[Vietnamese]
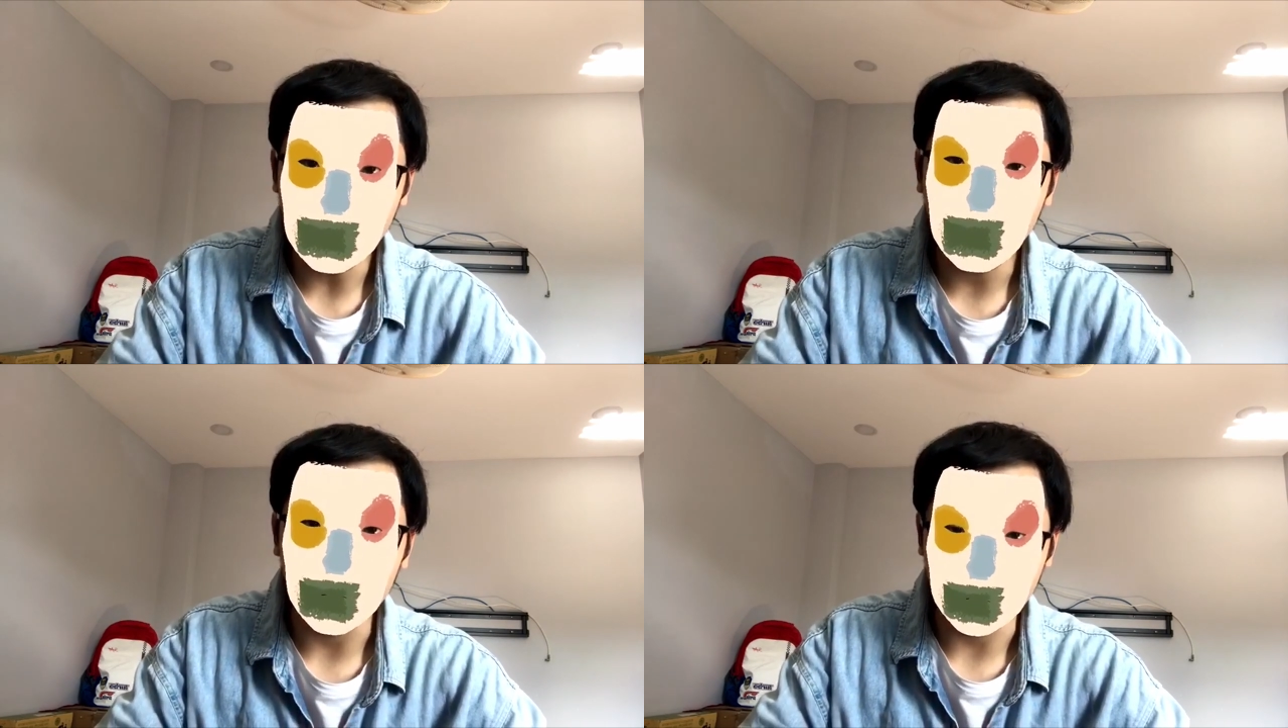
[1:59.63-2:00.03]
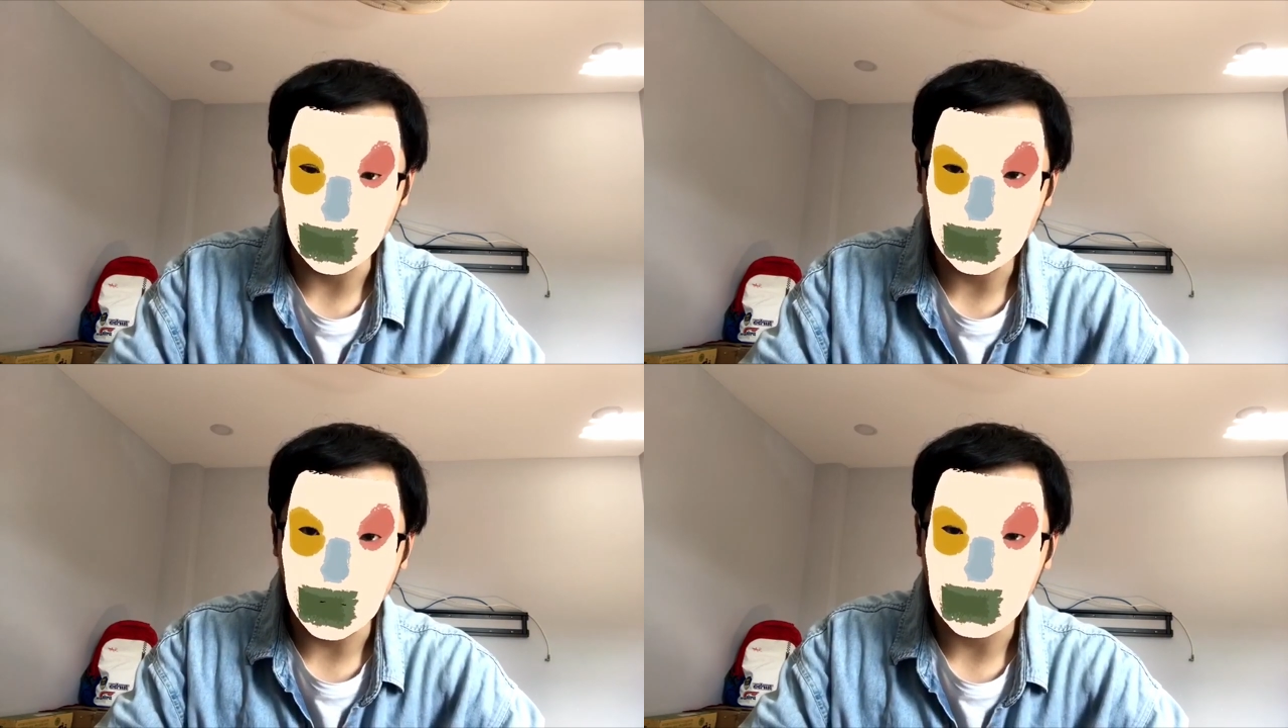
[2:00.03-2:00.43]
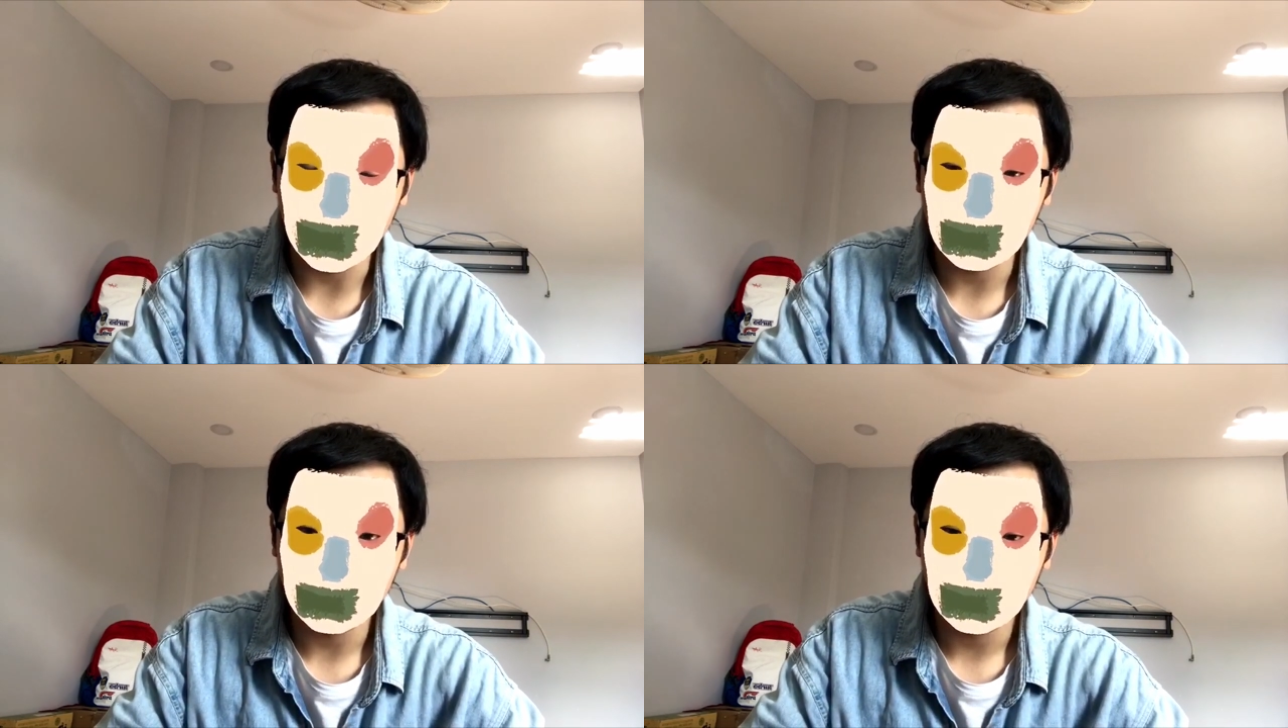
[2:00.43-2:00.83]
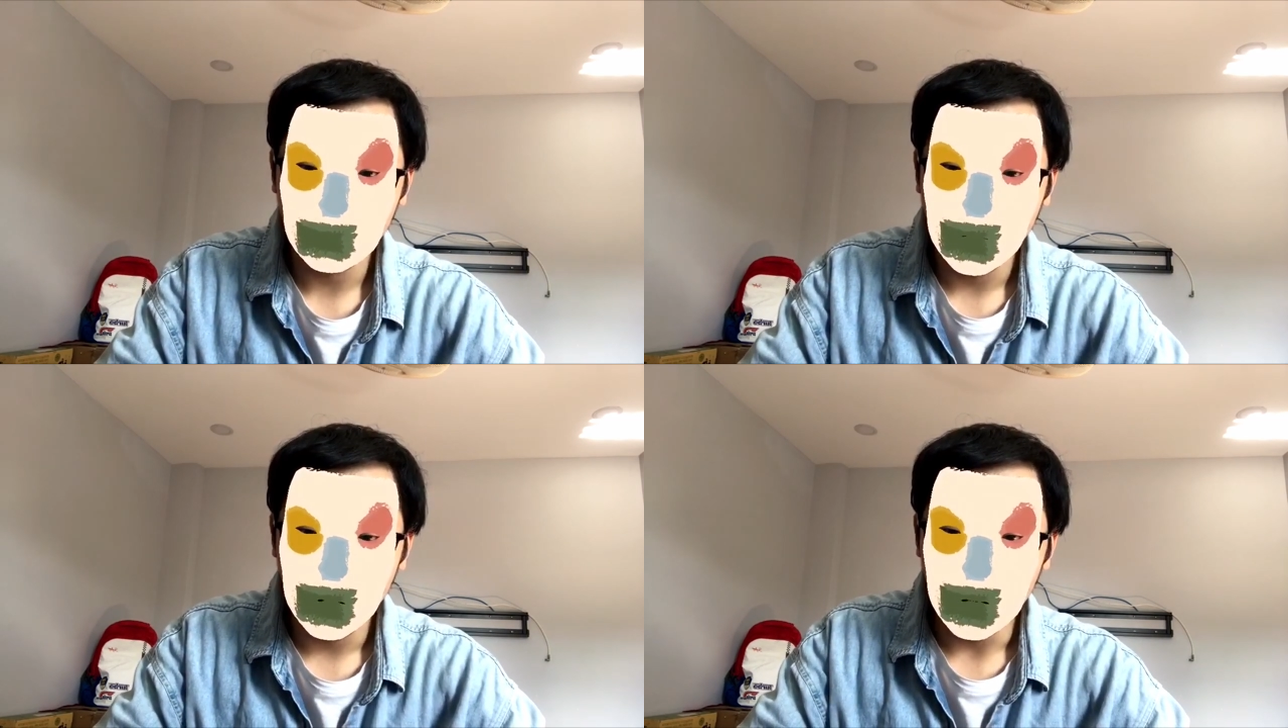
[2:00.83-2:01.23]
của mọi người xung quanh
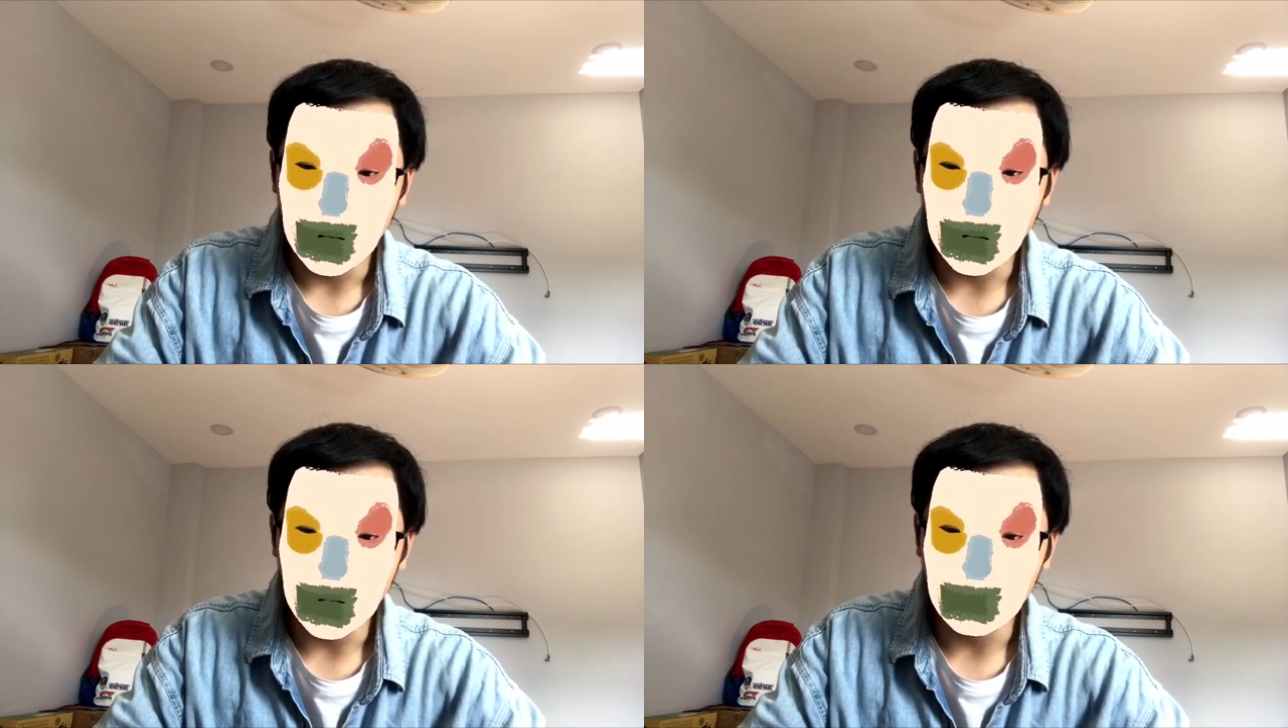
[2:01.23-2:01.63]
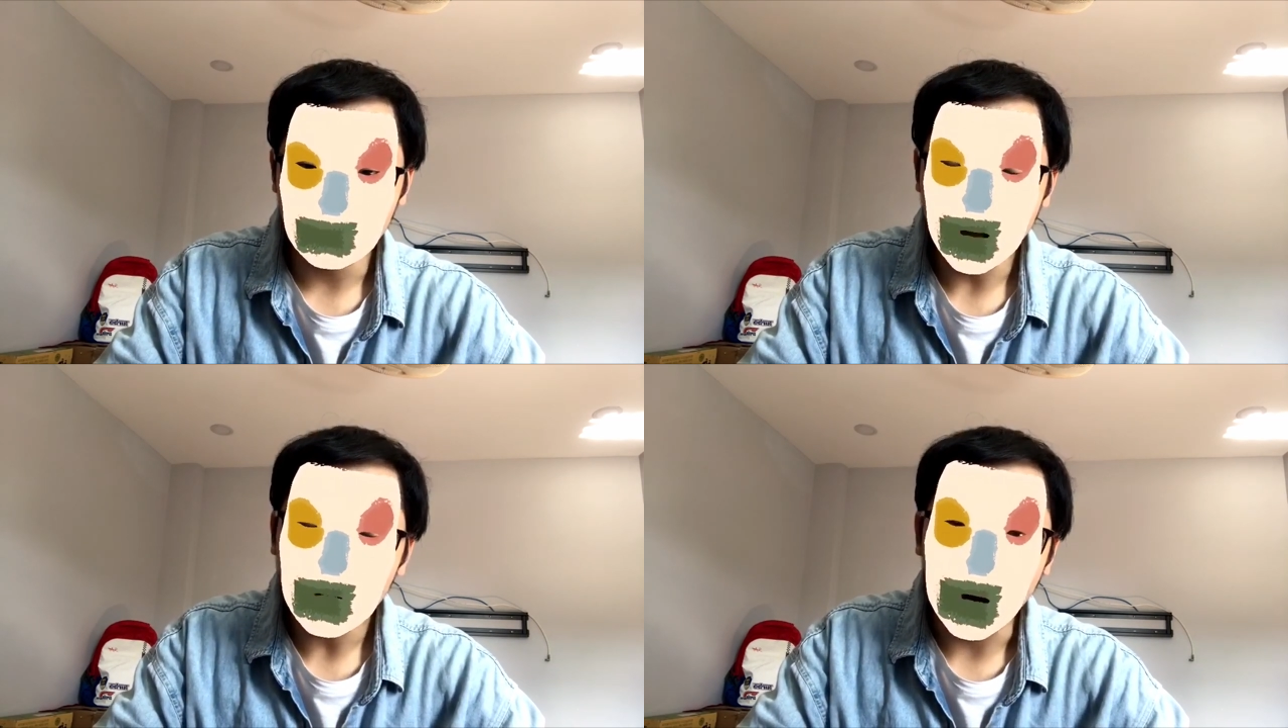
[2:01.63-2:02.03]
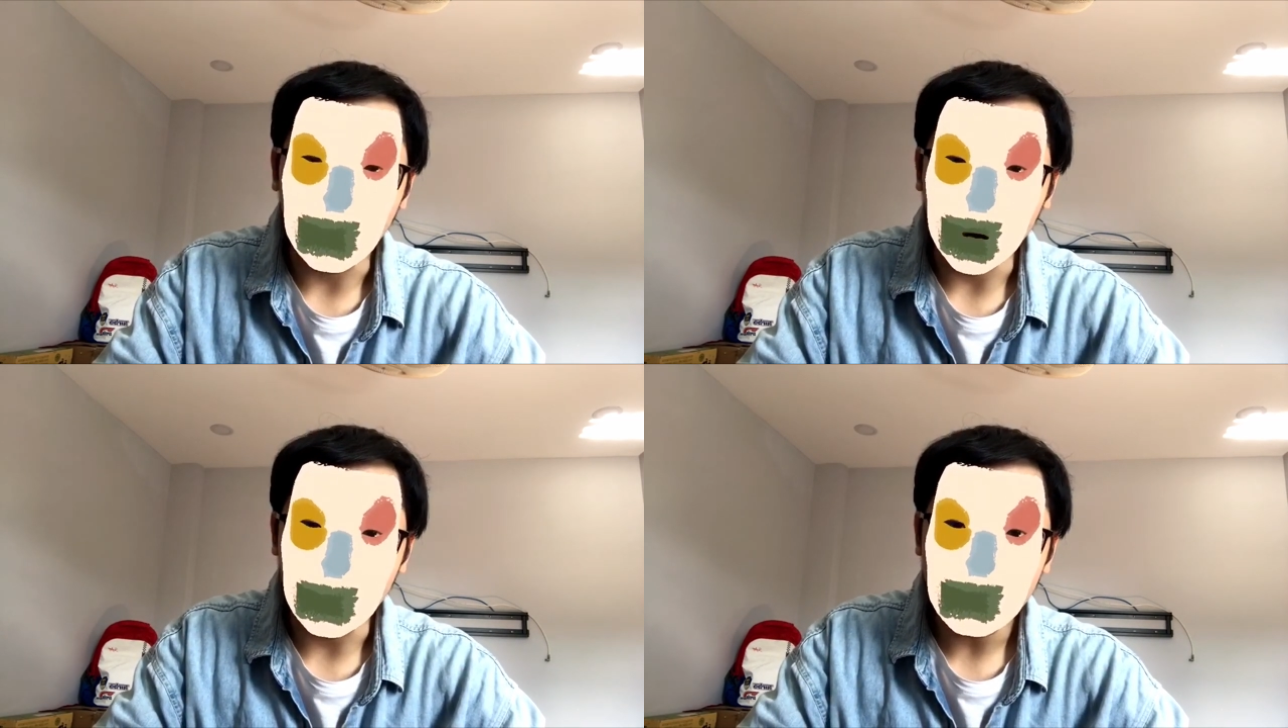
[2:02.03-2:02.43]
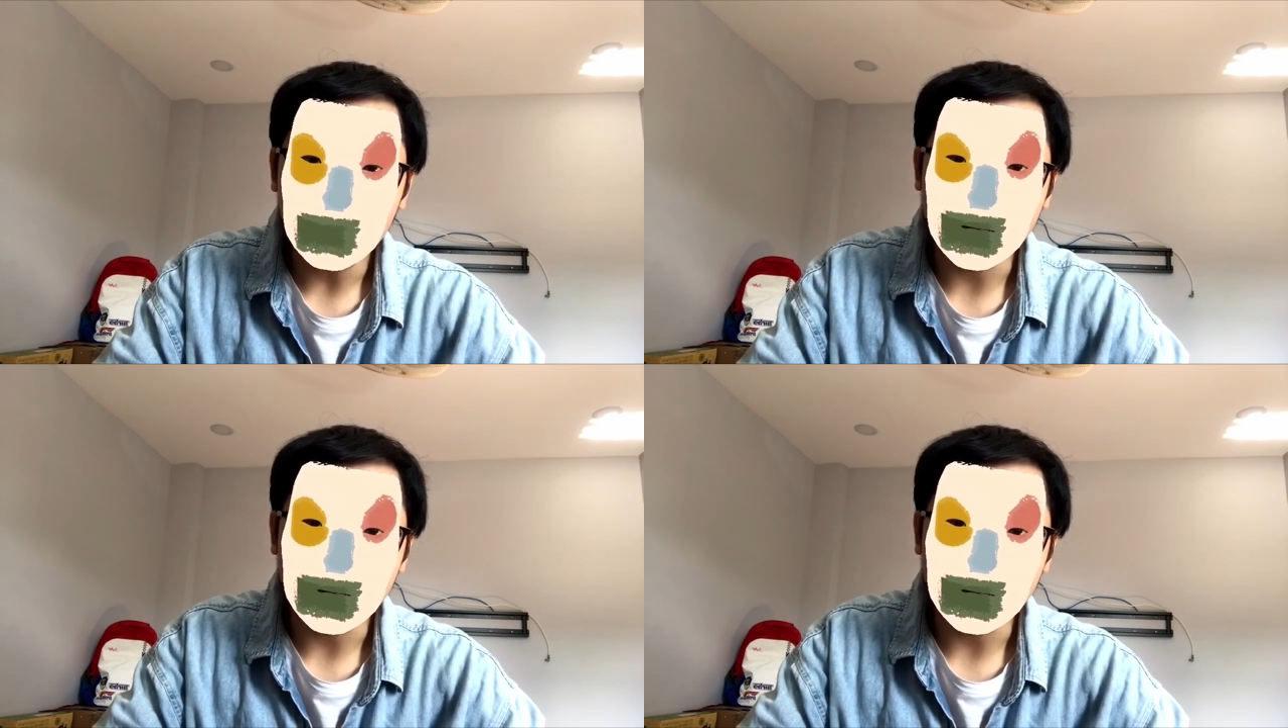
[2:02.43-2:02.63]
um, thế rồi mọi người biết vì